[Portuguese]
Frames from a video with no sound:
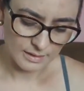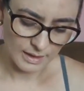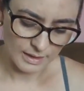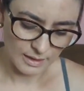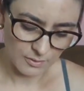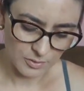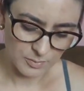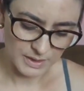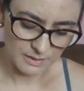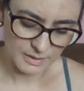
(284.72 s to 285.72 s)
Tem na cor
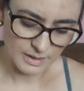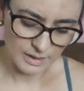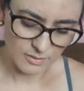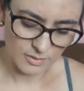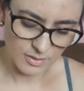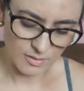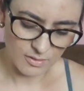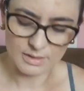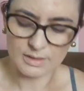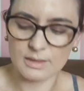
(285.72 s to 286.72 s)
branca e na cor
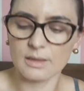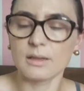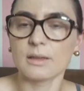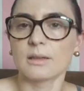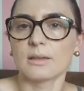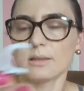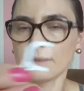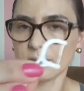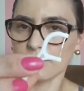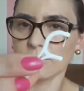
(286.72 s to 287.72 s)
rosa.
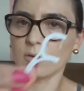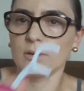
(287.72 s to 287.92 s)
Eu vou